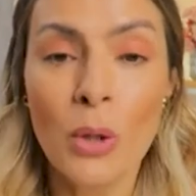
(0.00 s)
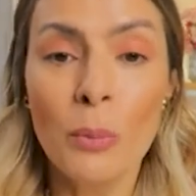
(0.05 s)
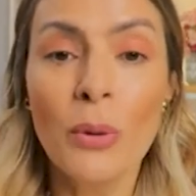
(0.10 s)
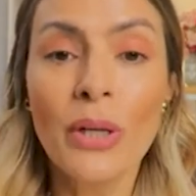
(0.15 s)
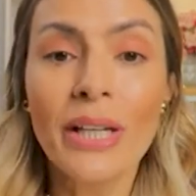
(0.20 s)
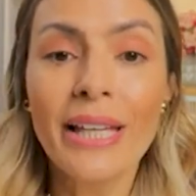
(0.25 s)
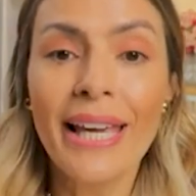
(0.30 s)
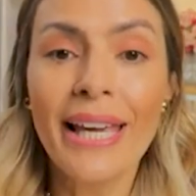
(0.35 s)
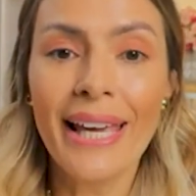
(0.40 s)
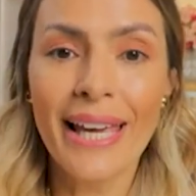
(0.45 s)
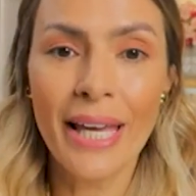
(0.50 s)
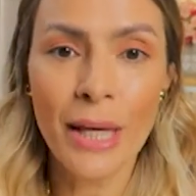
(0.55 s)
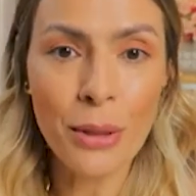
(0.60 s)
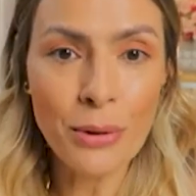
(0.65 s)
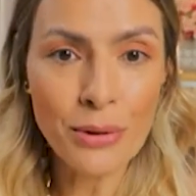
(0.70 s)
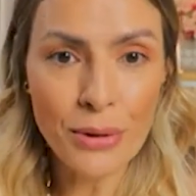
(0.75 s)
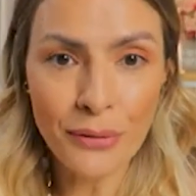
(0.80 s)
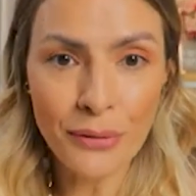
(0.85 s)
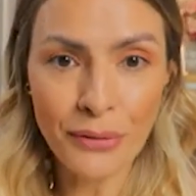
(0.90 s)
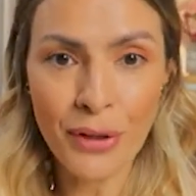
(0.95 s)
Porque
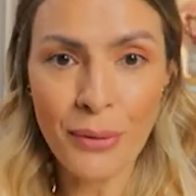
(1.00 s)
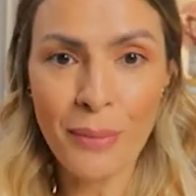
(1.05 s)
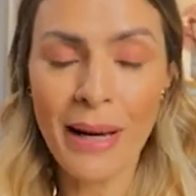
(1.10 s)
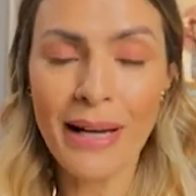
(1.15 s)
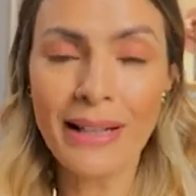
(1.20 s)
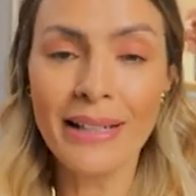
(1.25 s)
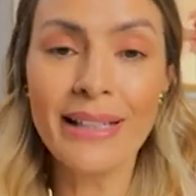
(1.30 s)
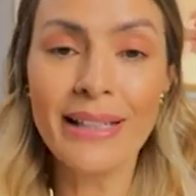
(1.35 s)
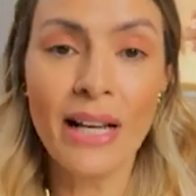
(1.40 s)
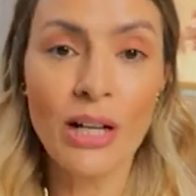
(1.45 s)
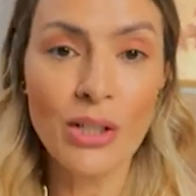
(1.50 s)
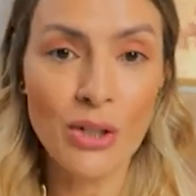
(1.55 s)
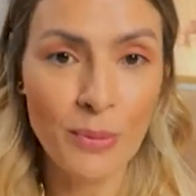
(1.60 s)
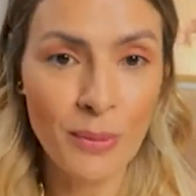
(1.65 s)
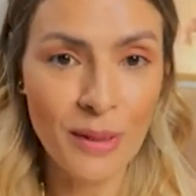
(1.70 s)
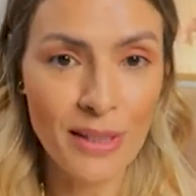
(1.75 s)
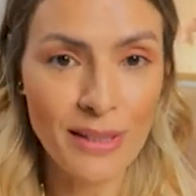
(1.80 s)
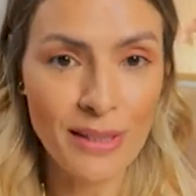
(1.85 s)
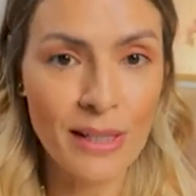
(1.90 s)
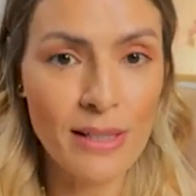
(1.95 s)
eu sou formada em
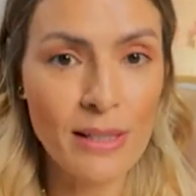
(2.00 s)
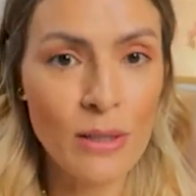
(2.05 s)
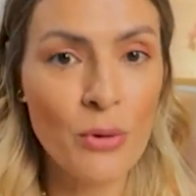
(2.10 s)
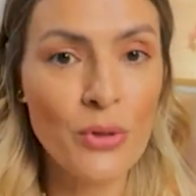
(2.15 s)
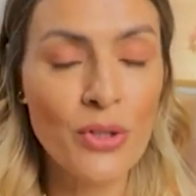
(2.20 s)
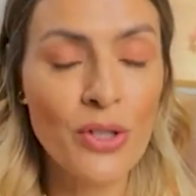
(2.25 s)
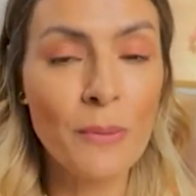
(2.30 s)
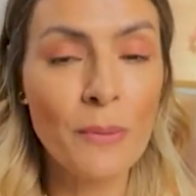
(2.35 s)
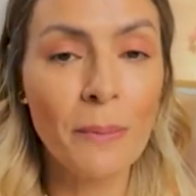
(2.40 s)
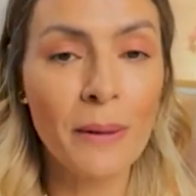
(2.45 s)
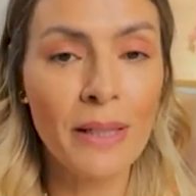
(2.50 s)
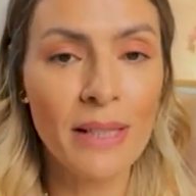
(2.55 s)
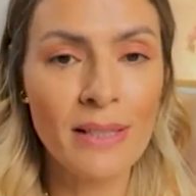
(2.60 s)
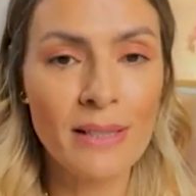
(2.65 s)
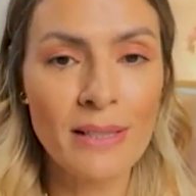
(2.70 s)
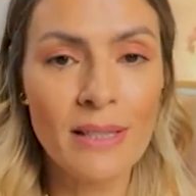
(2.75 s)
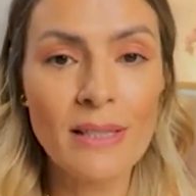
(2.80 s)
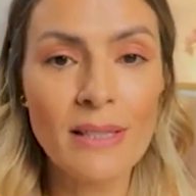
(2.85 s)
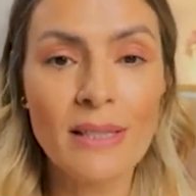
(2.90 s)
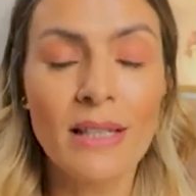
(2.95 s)
administração de
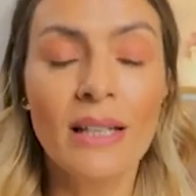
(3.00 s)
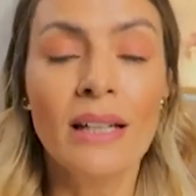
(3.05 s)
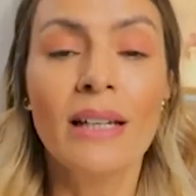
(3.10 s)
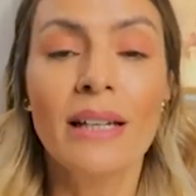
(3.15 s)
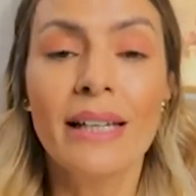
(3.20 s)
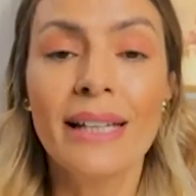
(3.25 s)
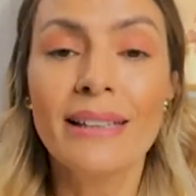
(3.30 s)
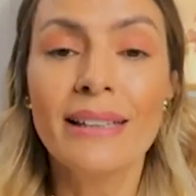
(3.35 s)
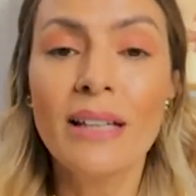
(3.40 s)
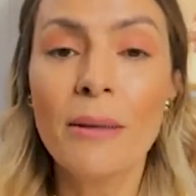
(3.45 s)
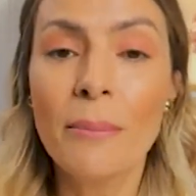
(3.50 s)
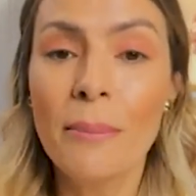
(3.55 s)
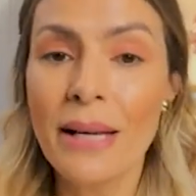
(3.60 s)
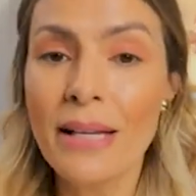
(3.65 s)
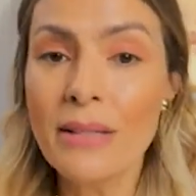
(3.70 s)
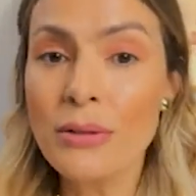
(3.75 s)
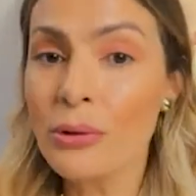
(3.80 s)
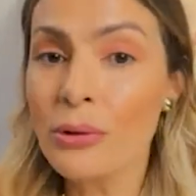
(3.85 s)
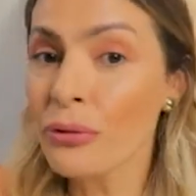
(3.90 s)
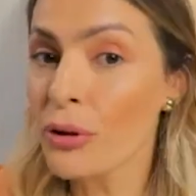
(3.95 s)
empresas e
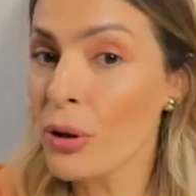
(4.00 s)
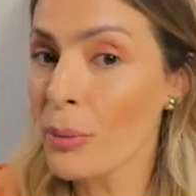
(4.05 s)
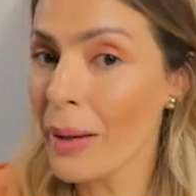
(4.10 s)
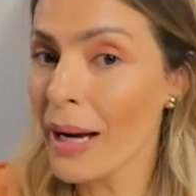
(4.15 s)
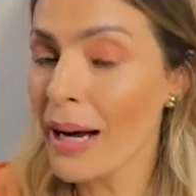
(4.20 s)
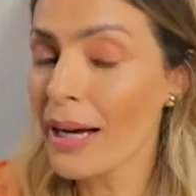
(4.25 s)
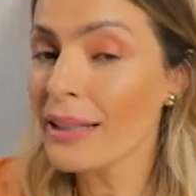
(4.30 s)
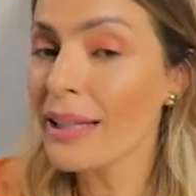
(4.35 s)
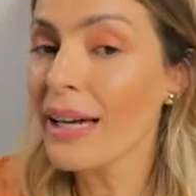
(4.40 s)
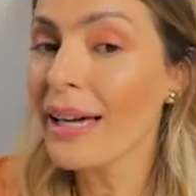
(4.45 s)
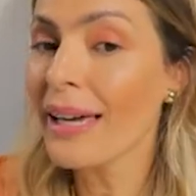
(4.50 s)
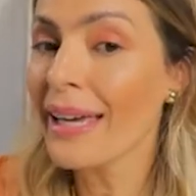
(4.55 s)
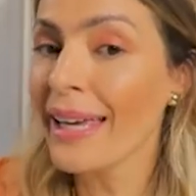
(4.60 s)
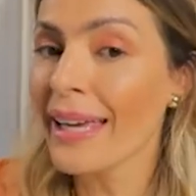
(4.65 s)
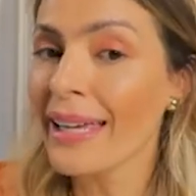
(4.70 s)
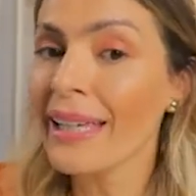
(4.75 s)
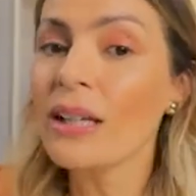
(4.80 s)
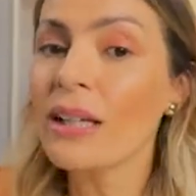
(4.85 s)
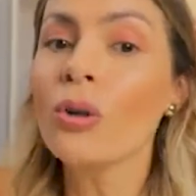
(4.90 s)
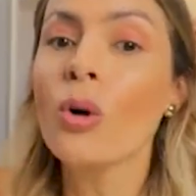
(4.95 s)
também sou formada
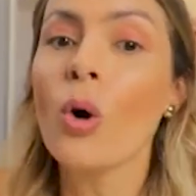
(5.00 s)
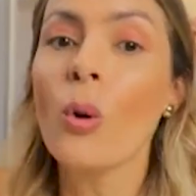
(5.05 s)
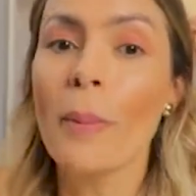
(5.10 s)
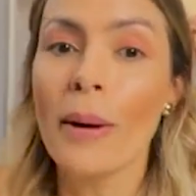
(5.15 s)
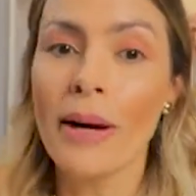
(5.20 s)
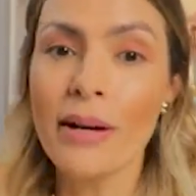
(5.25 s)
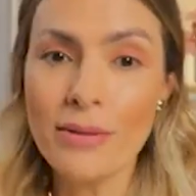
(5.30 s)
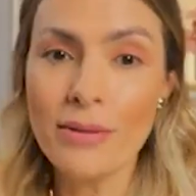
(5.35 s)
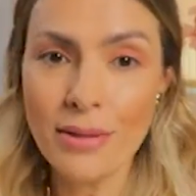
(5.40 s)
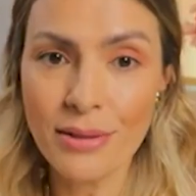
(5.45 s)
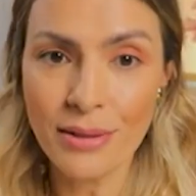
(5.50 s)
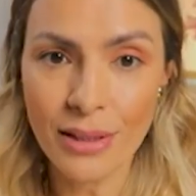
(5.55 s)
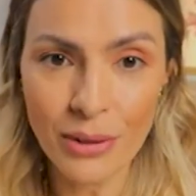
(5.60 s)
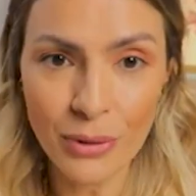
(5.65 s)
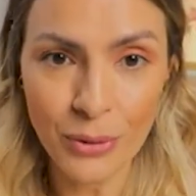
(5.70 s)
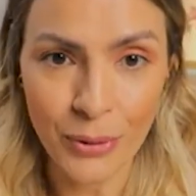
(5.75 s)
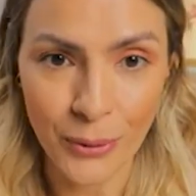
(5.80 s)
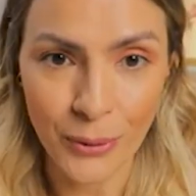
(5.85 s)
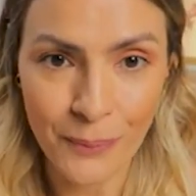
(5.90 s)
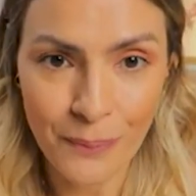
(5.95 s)
em comércio
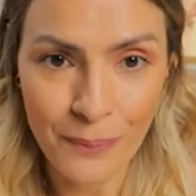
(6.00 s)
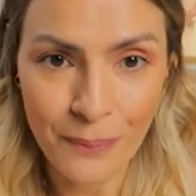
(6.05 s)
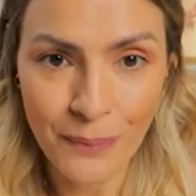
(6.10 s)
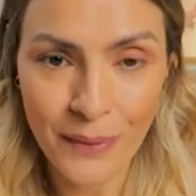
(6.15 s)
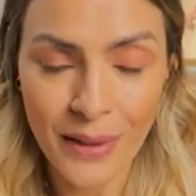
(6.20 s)
exterior.